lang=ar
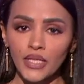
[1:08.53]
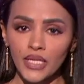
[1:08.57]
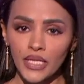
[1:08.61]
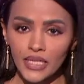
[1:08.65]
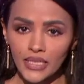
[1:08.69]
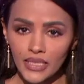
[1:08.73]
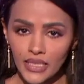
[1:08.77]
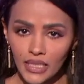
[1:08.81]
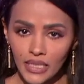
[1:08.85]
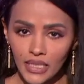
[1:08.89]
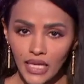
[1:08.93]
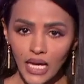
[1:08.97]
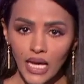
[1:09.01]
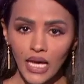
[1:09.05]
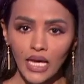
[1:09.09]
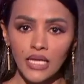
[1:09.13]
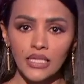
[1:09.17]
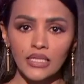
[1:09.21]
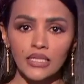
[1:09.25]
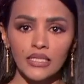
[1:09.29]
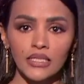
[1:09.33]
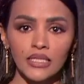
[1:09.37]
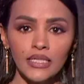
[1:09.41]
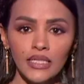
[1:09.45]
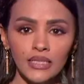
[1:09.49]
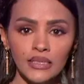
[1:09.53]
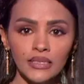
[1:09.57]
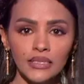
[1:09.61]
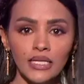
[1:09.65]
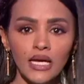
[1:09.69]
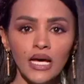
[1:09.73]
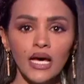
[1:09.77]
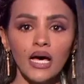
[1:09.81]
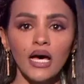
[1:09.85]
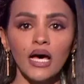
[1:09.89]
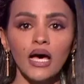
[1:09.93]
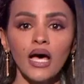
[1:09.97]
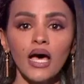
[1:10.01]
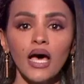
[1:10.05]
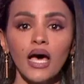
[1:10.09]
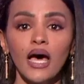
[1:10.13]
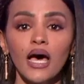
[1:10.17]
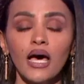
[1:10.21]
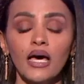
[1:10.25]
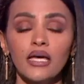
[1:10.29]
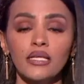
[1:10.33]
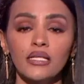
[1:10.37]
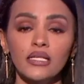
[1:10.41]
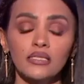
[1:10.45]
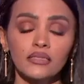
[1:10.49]
هي الحل لإنهاء
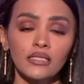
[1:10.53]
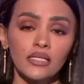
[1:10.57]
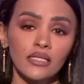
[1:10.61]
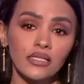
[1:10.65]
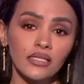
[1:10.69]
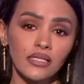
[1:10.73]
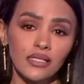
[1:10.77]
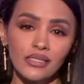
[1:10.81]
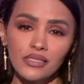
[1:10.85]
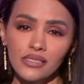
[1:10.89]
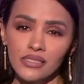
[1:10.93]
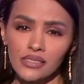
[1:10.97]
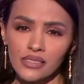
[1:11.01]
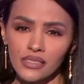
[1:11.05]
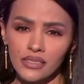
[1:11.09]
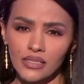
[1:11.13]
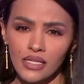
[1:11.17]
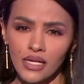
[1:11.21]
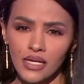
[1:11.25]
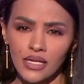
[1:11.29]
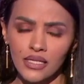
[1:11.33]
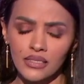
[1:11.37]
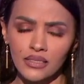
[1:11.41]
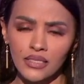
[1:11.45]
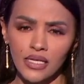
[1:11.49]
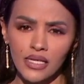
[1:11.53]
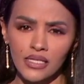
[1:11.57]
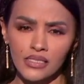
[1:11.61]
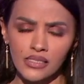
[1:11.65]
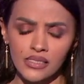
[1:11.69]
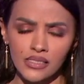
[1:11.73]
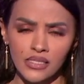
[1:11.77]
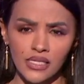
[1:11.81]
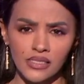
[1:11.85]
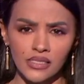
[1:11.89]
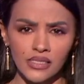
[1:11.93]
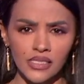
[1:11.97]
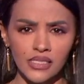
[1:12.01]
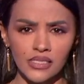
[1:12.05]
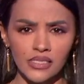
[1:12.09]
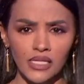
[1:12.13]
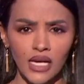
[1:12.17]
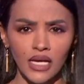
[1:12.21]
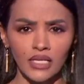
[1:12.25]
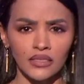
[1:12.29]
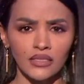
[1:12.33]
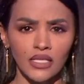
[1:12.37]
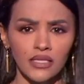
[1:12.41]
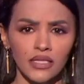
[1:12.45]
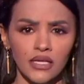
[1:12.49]
حالة الانسداد السياسي
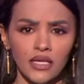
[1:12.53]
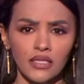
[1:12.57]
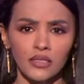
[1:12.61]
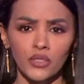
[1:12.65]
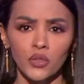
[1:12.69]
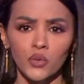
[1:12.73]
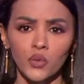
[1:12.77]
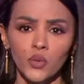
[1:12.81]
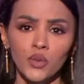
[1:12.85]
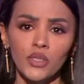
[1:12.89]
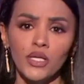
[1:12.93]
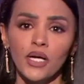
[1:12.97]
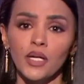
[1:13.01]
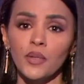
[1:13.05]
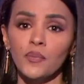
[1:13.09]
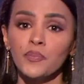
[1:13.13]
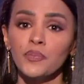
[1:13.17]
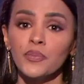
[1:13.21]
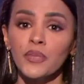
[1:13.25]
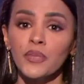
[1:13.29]
تحدث أيضا هنا